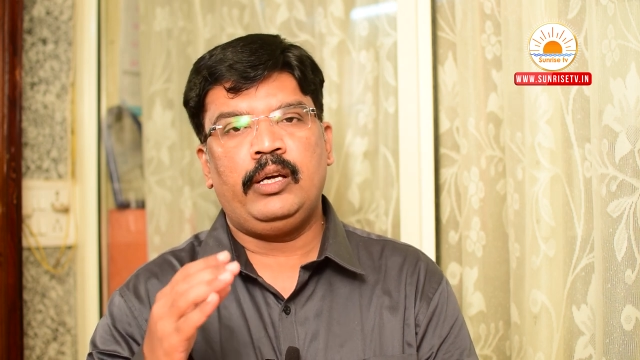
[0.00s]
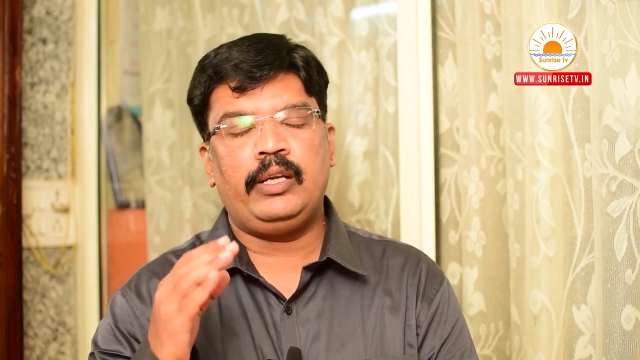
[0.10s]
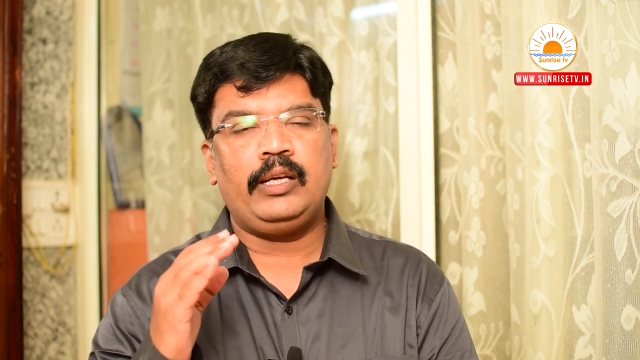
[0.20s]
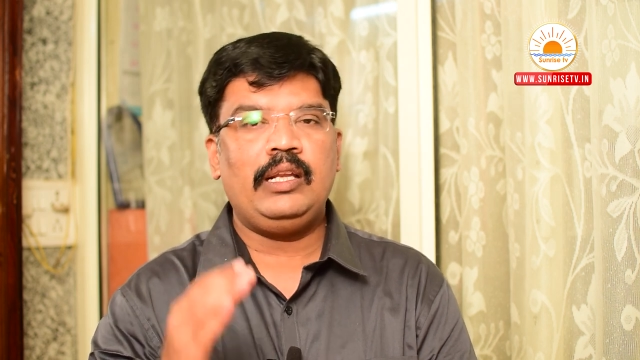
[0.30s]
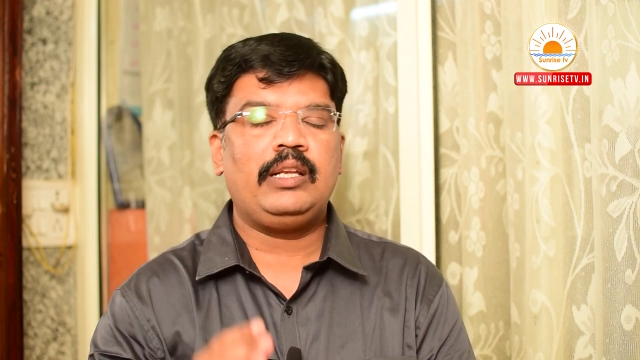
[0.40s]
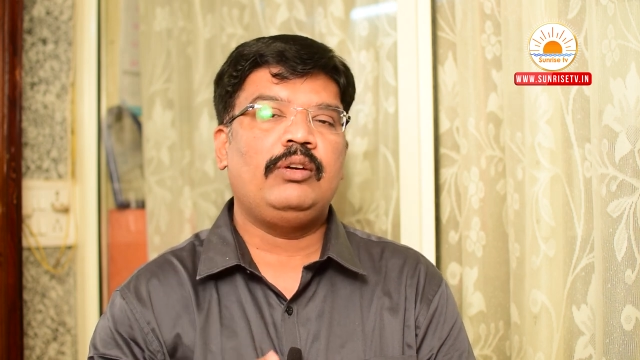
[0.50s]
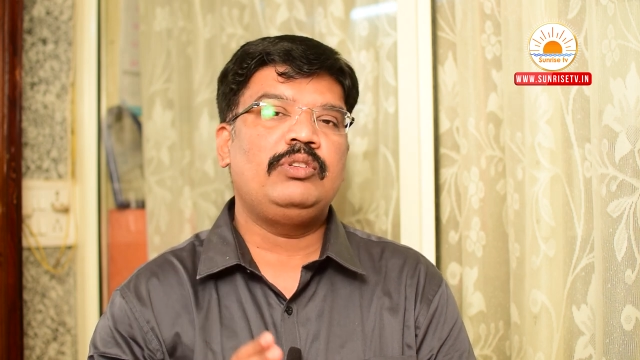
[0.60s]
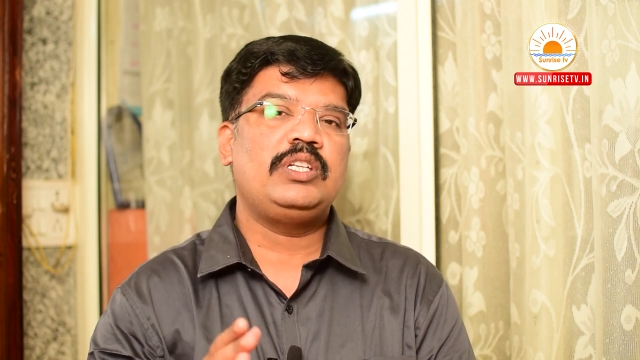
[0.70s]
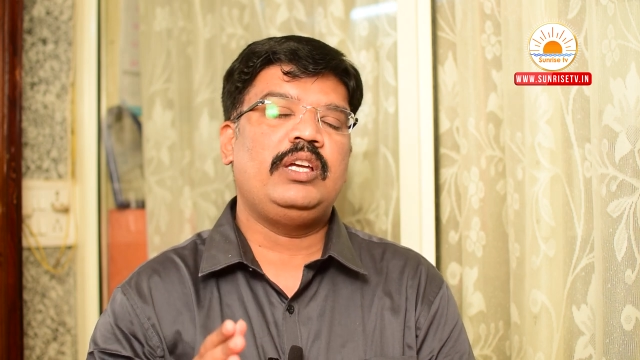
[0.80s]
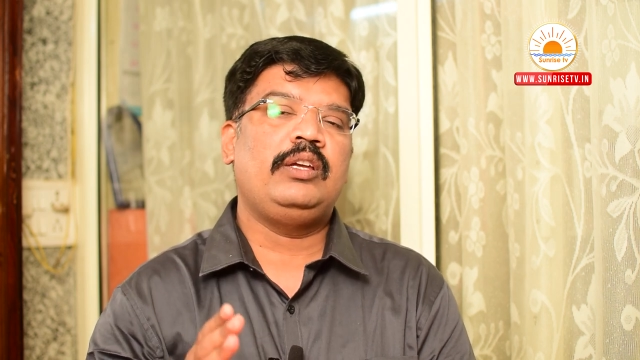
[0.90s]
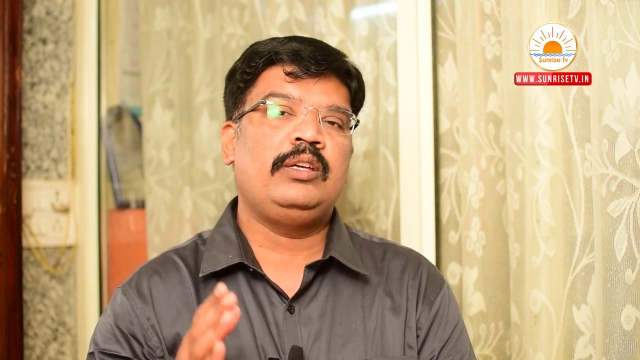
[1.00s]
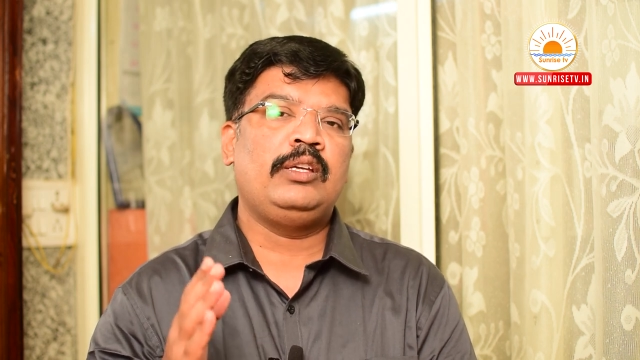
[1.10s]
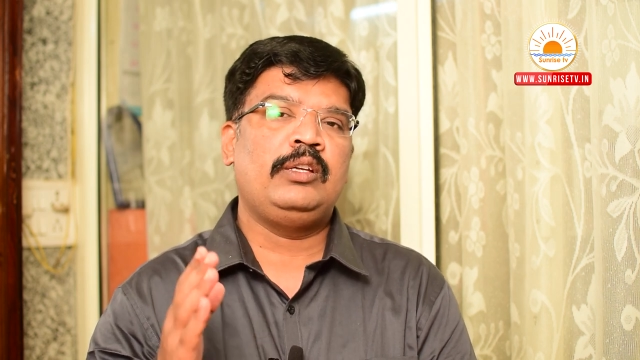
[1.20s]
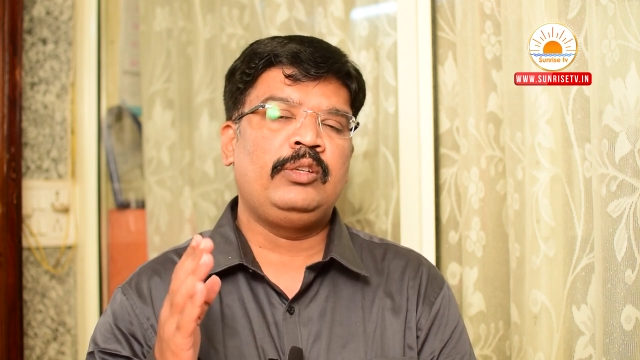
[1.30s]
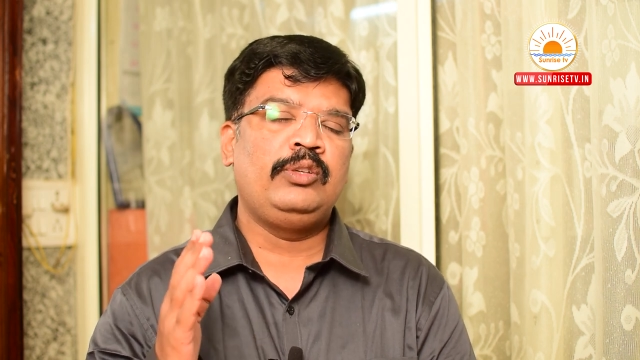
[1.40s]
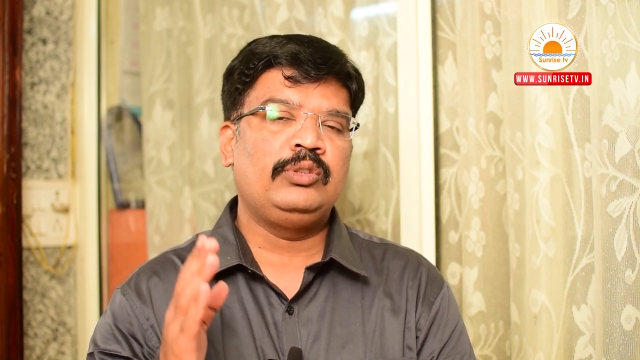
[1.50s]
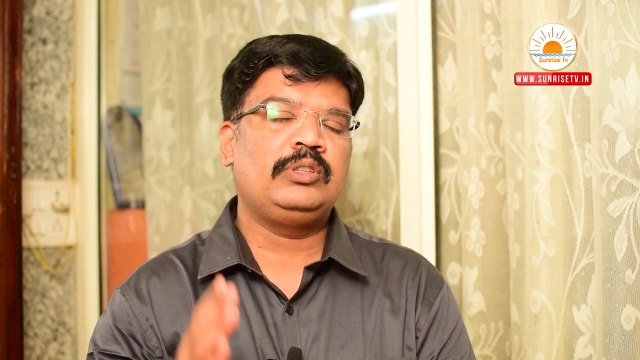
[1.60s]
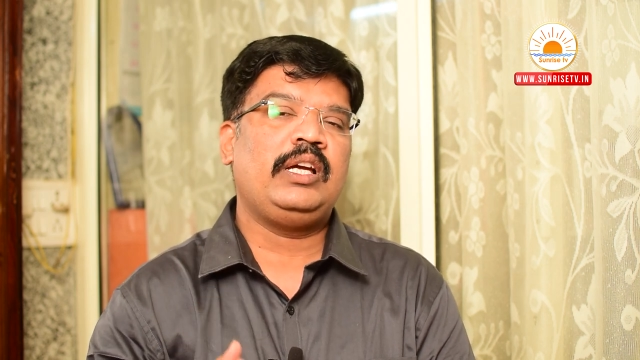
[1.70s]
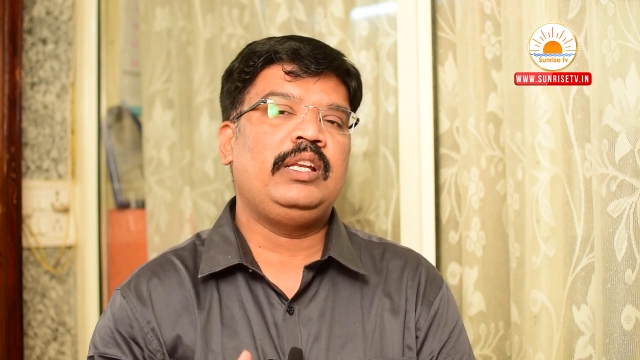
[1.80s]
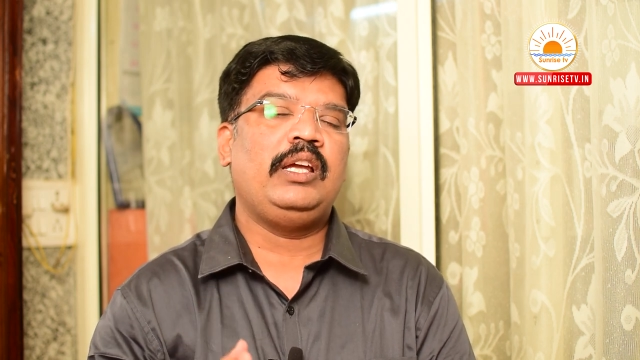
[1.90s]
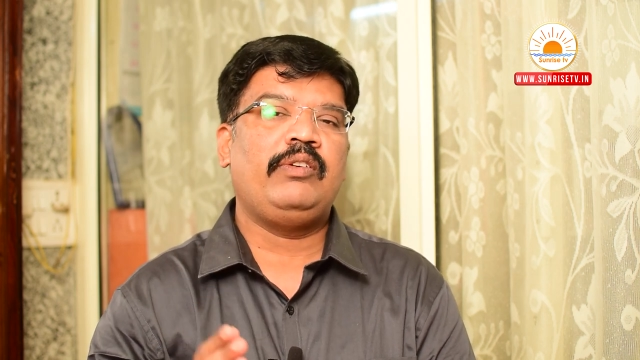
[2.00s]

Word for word: రెగ్యులర్గా వచ్చే యూత్ కానీ